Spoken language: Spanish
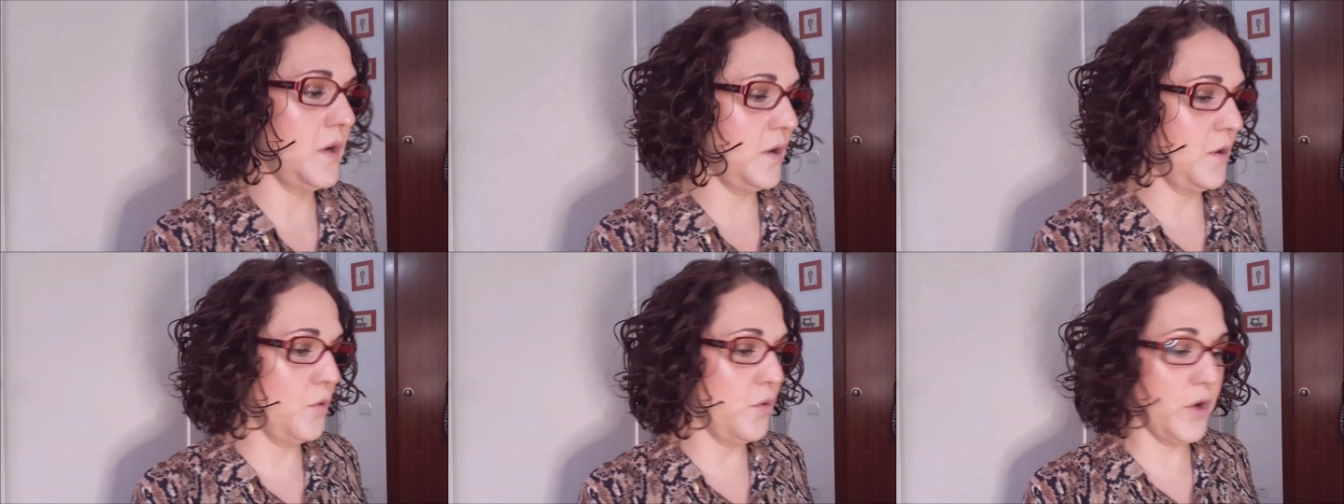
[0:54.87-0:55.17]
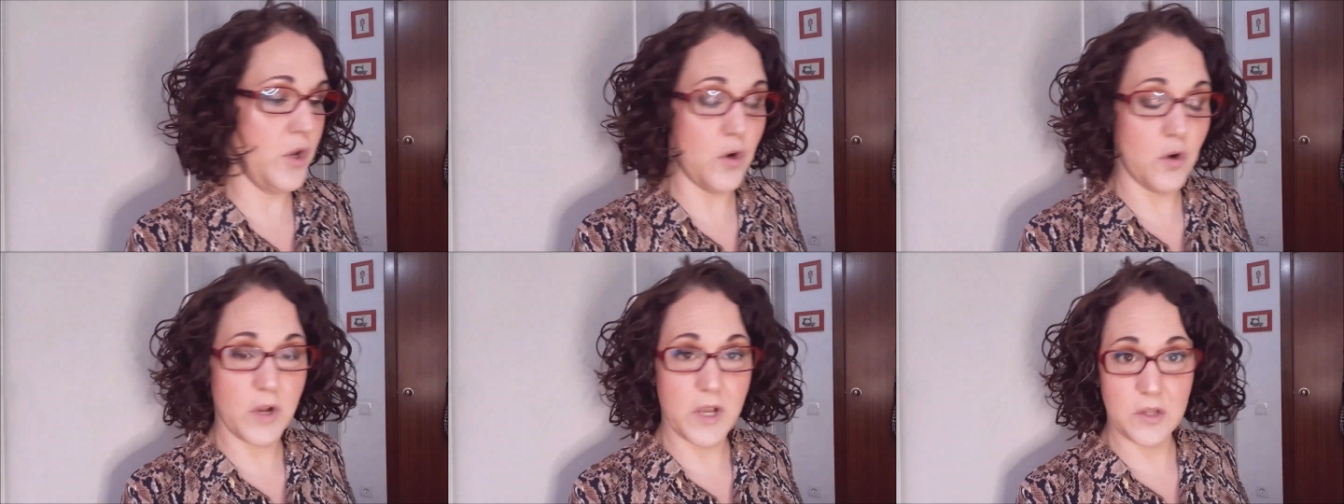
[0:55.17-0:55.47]
Lo
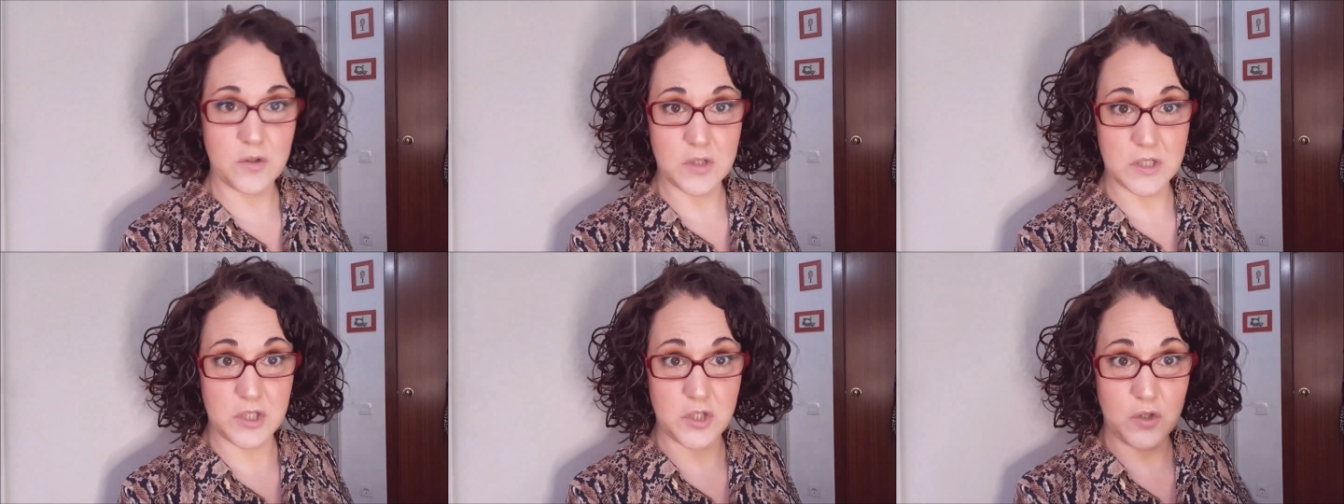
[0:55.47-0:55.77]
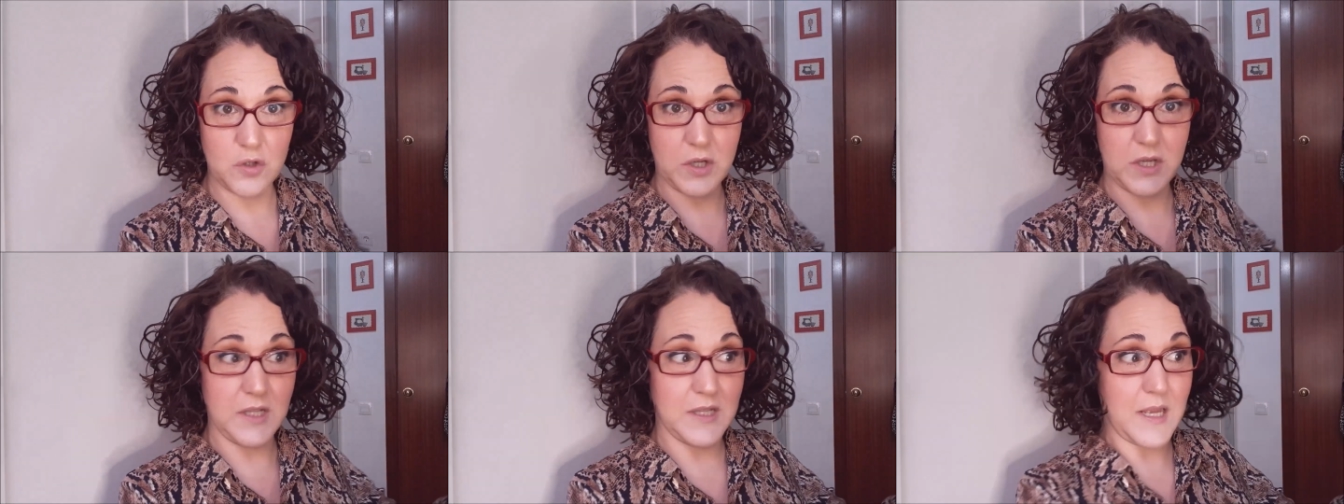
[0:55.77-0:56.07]
único que he hecho ha
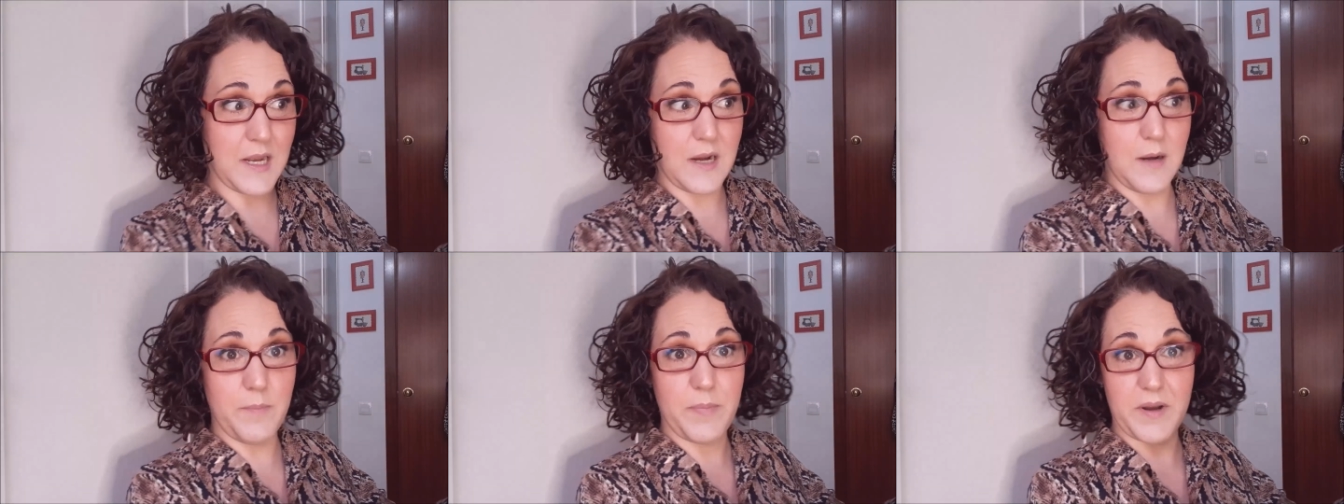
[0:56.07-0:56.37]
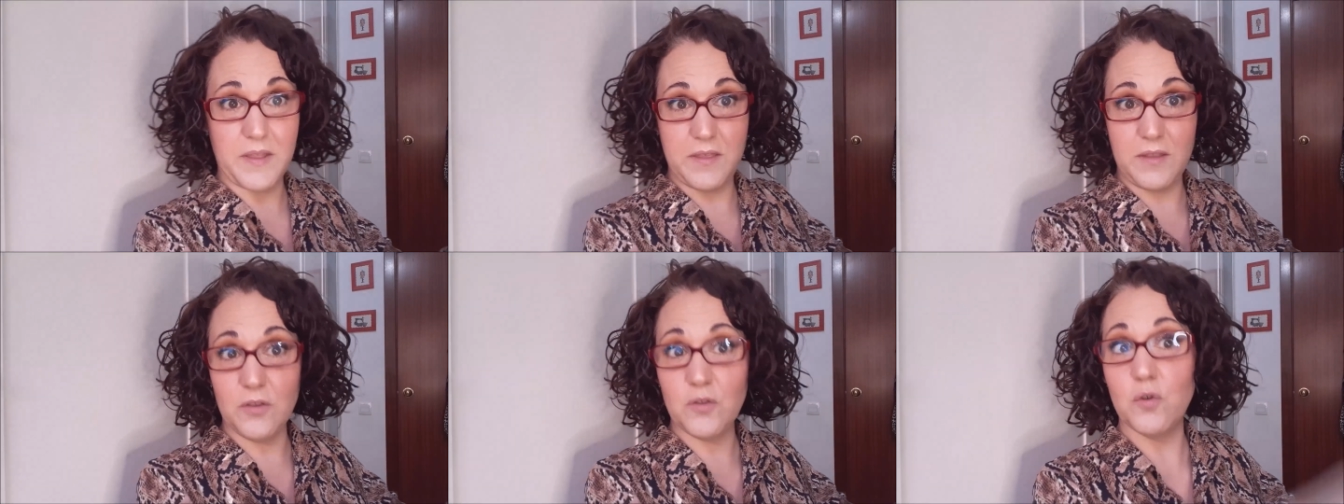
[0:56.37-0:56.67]
sido quitar el
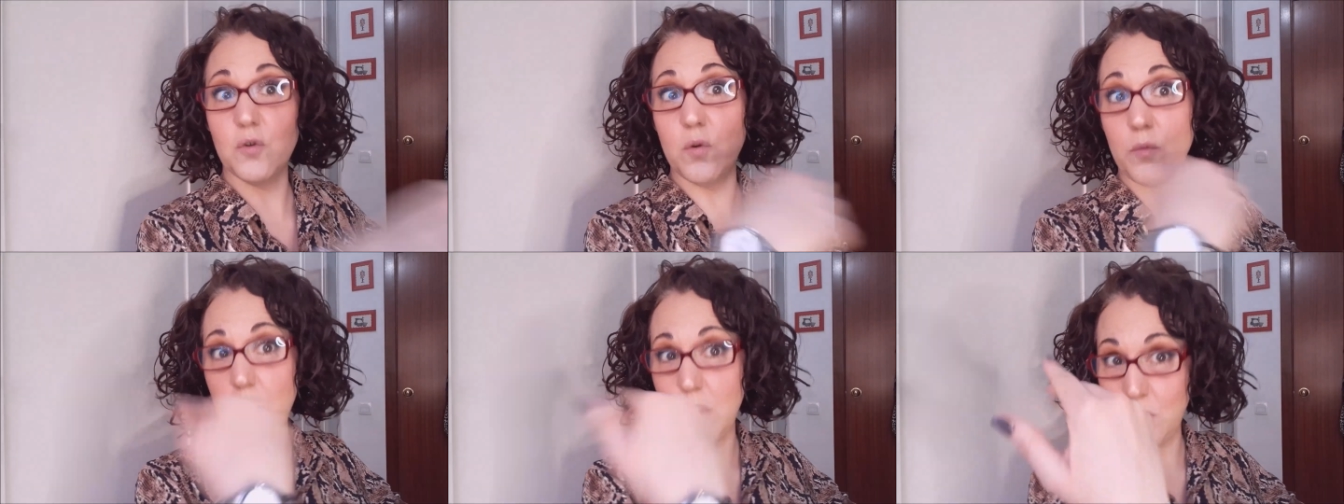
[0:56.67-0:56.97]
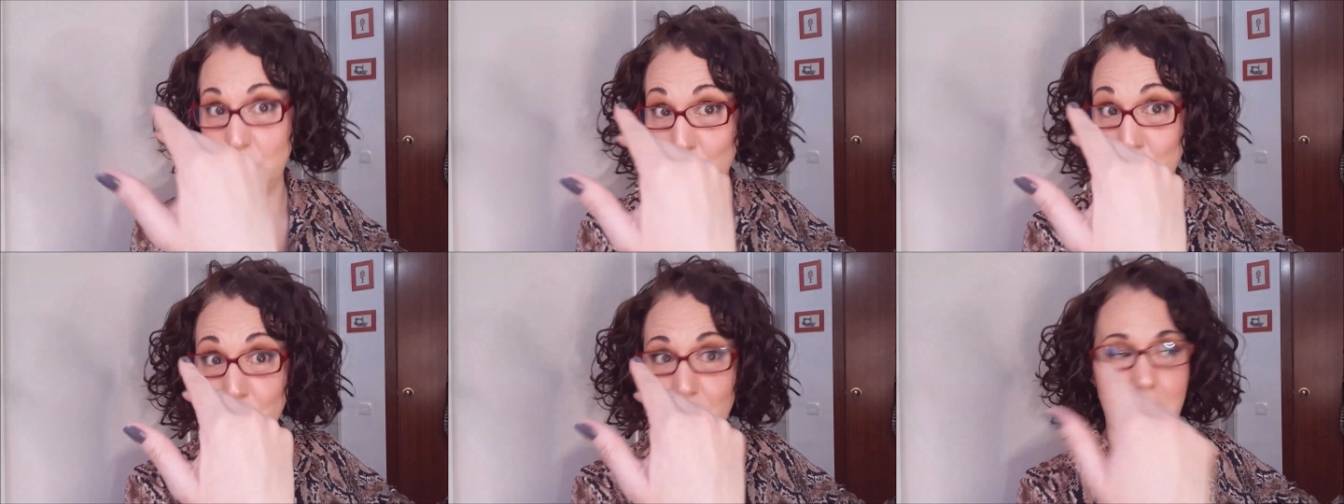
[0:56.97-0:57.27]
precinto como
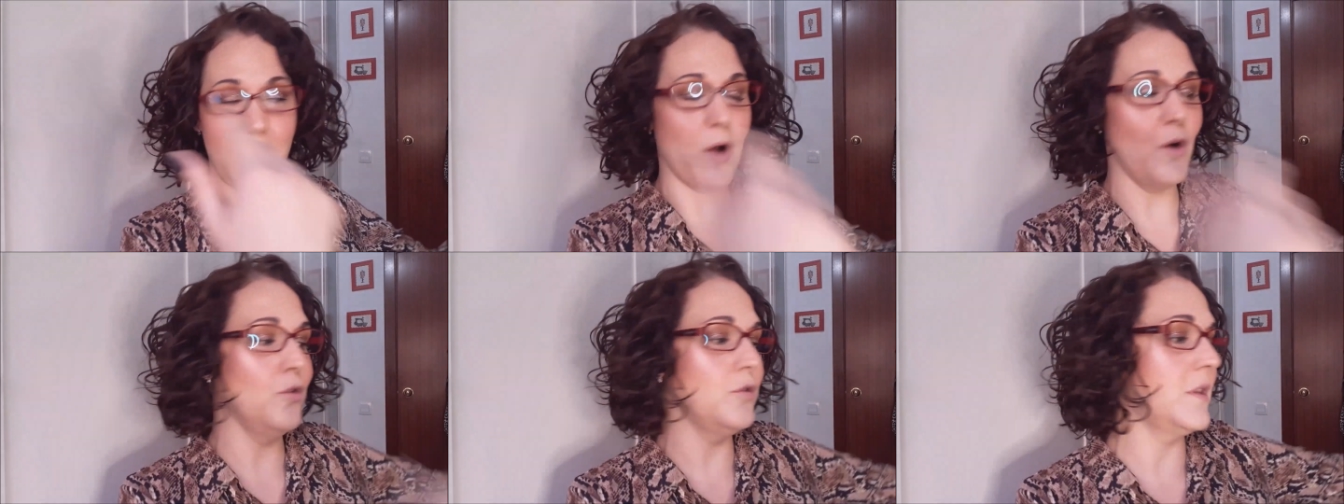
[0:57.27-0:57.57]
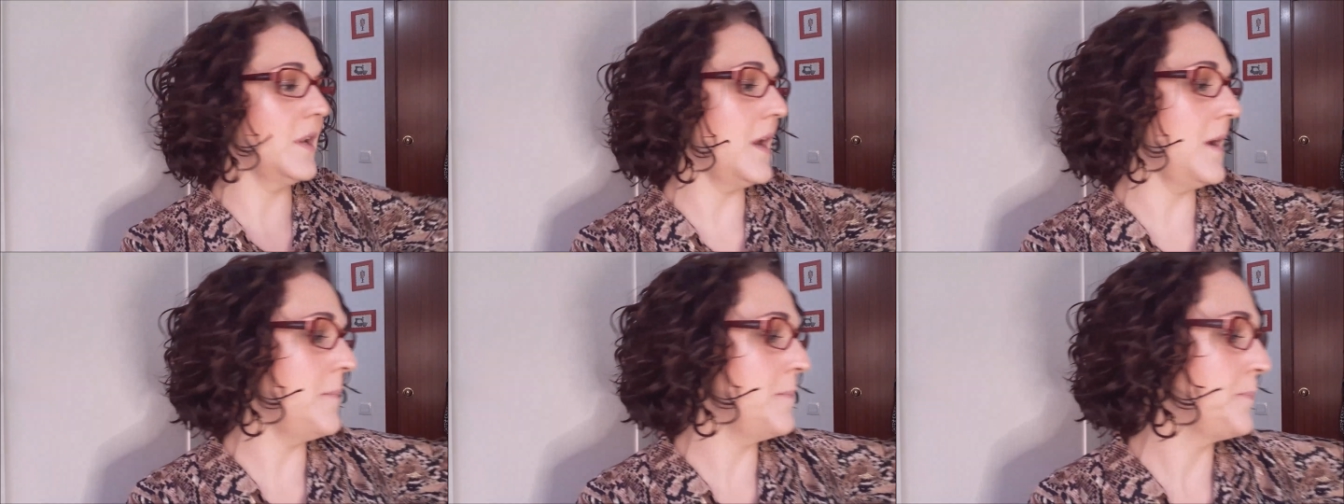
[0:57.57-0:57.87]
hago con la
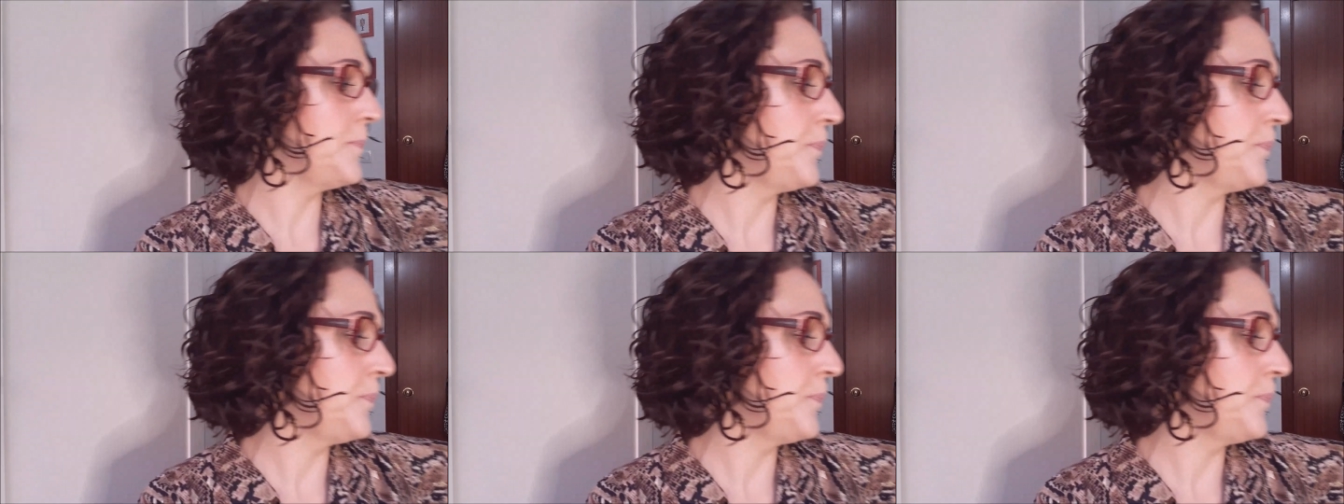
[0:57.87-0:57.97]
otra.